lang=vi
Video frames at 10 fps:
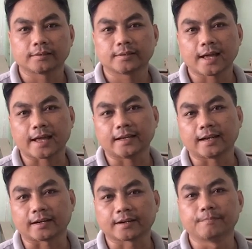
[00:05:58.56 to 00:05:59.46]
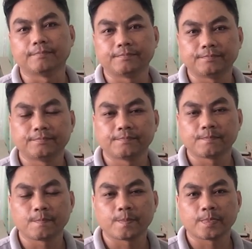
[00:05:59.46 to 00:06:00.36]
thứ hai là room,
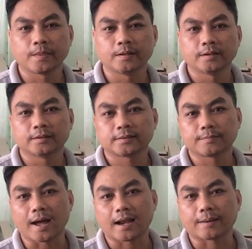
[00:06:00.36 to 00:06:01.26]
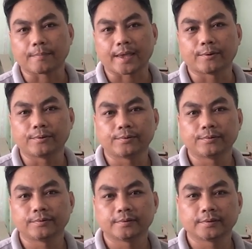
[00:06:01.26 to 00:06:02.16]
thứ ba là bell,
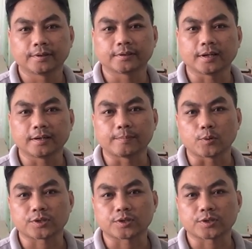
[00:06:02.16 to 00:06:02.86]
thứ tư là bộ